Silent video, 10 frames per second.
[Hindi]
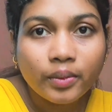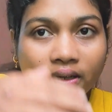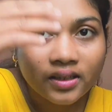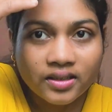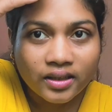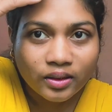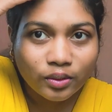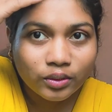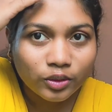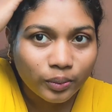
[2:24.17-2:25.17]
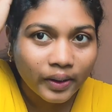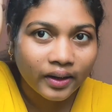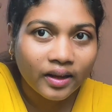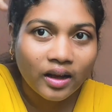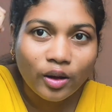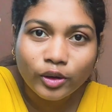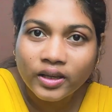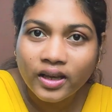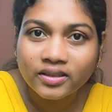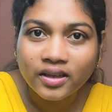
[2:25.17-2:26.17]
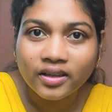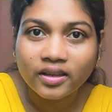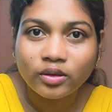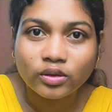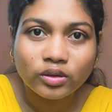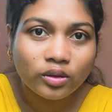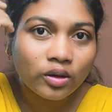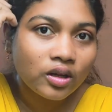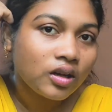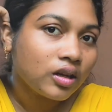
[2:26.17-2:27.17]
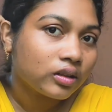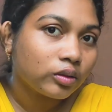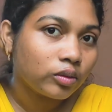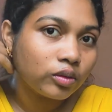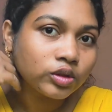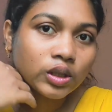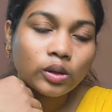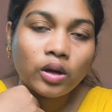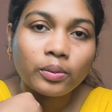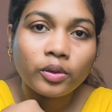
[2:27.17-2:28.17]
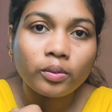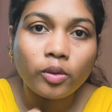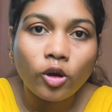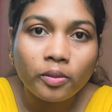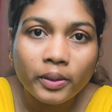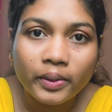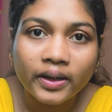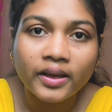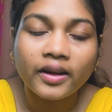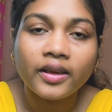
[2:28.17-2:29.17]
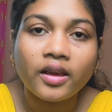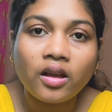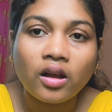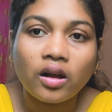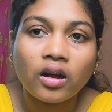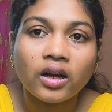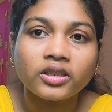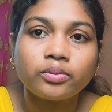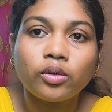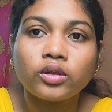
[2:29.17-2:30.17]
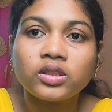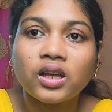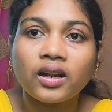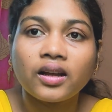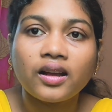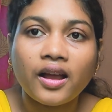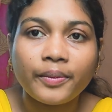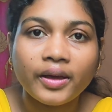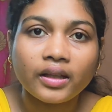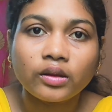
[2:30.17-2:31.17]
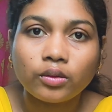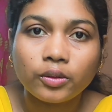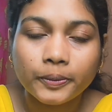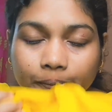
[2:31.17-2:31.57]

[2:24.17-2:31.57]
बाकी सिंदूर तो पहने हैं और क्या चाहिए दोस्तों तो चलो आप लोग ब्लॉग में बने रहिए आज बहुत सारा काम है तो